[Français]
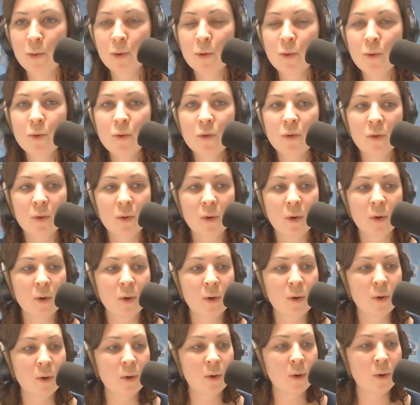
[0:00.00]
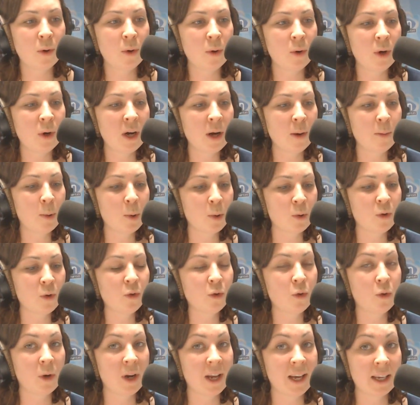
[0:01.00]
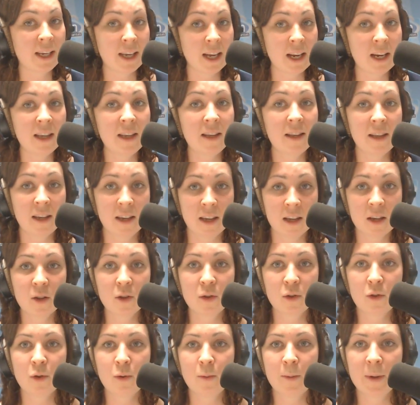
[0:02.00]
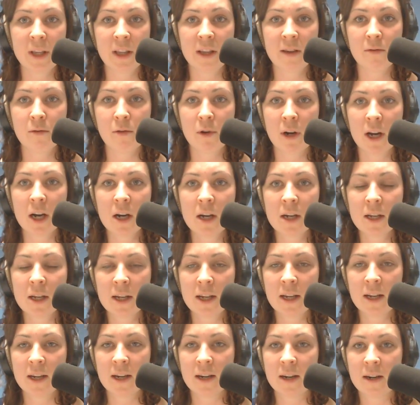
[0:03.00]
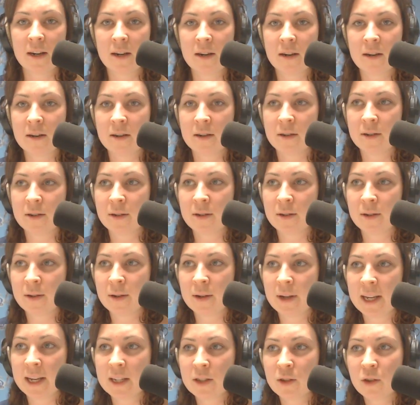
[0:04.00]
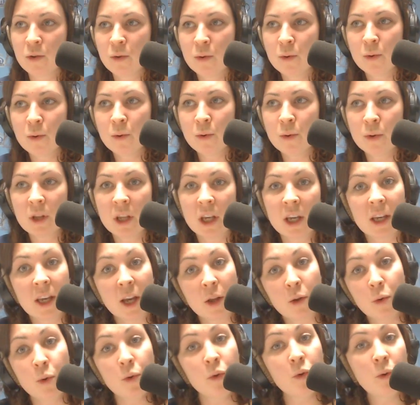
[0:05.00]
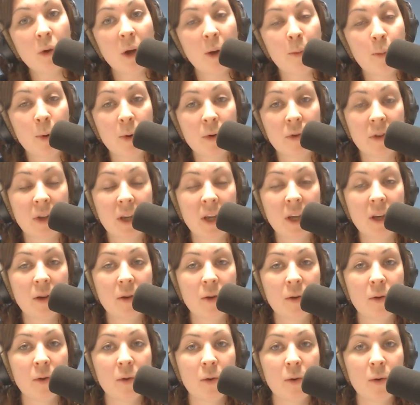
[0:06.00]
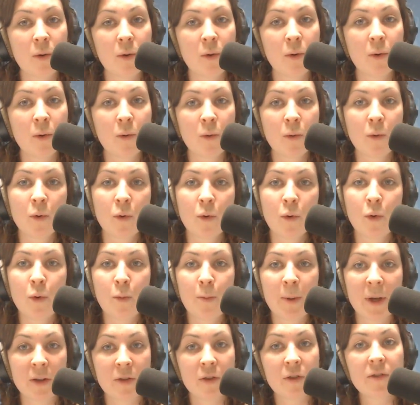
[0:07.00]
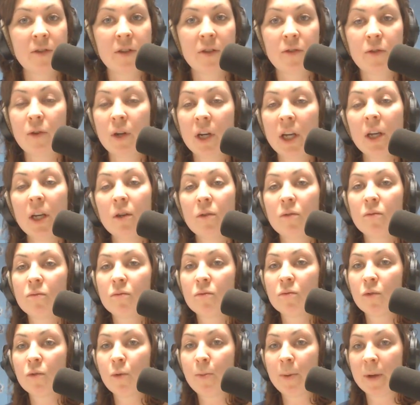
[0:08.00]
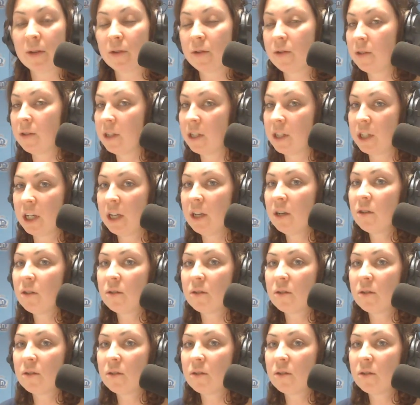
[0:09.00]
beaucoup sur euh, l'importance de la qualité du bénévolat. Euh, est-ce que des cadeaux sont apportés euh, aux personnes isolées, aux personnes âgées